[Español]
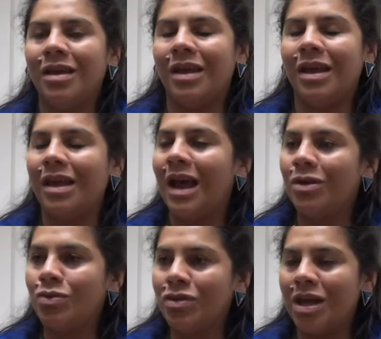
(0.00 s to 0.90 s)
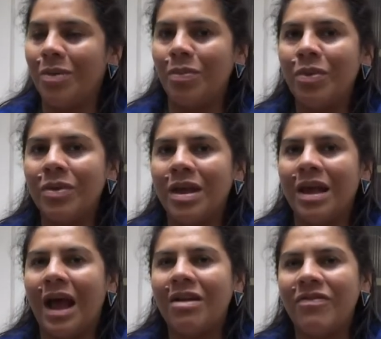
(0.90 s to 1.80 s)
eh, algún tiempo.
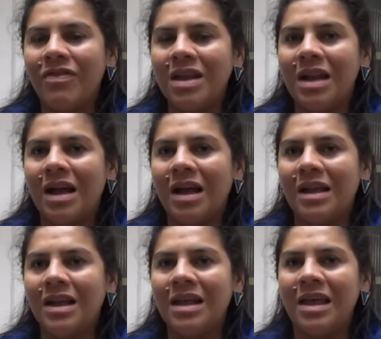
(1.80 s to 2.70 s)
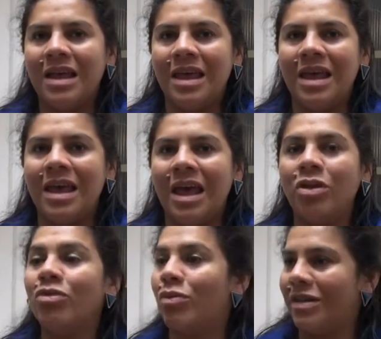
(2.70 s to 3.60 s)
Al final eh,
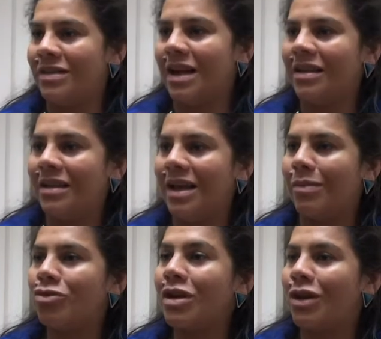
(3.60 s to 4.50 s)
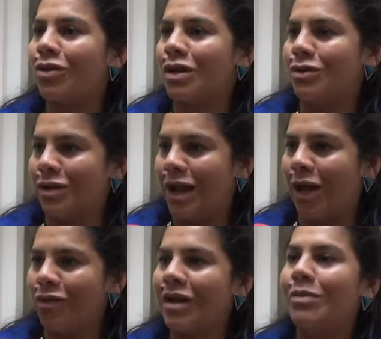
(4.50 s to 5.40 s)
ellos muestran, digamos que los
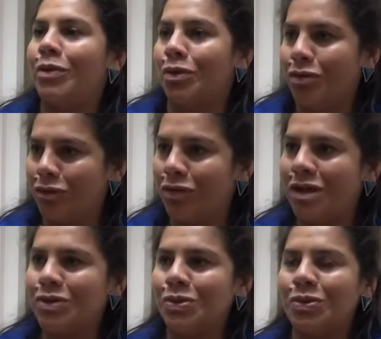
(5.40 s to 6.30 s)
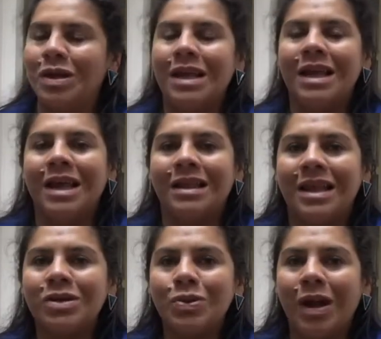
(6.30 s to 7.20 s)
resultados, el producto de su
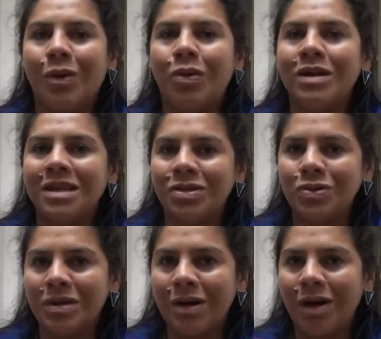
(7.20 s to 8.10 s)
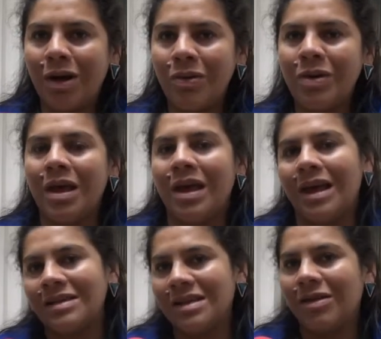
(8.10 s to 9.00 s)
de su labor y de su trabajo,
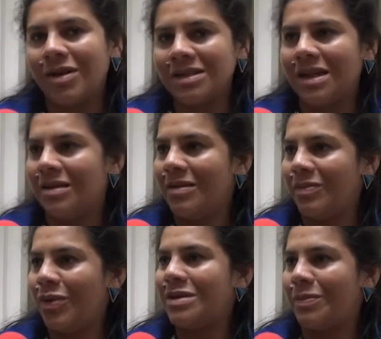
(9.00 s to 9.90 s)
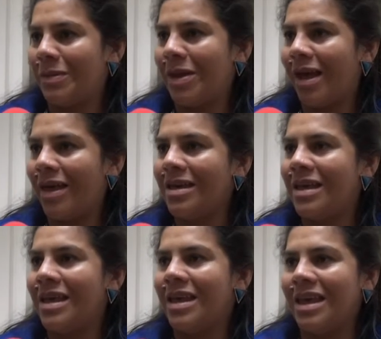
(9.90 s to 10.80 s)
esta va a ser pues premiada
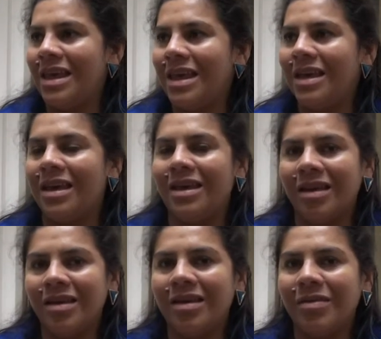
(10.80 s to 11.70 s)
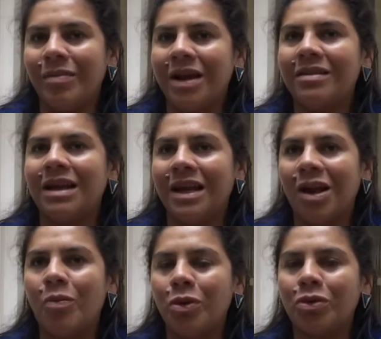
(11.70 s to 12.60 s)
y van a
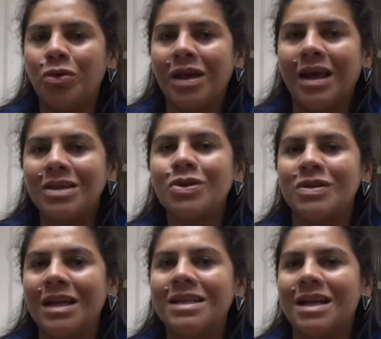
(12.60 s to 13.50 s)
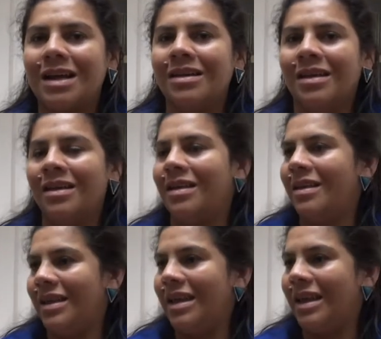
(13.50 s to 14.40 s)
tener la oportunidad de socializar
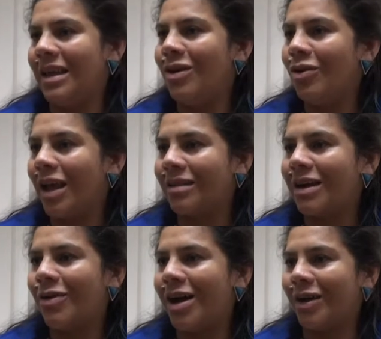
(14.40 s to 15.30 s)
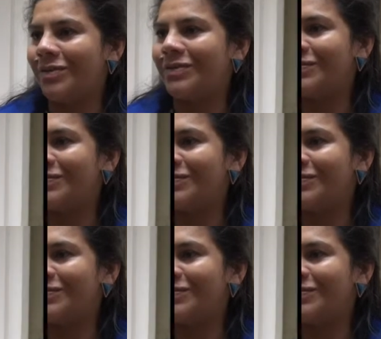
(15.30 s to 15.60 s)
lo que han trabajado.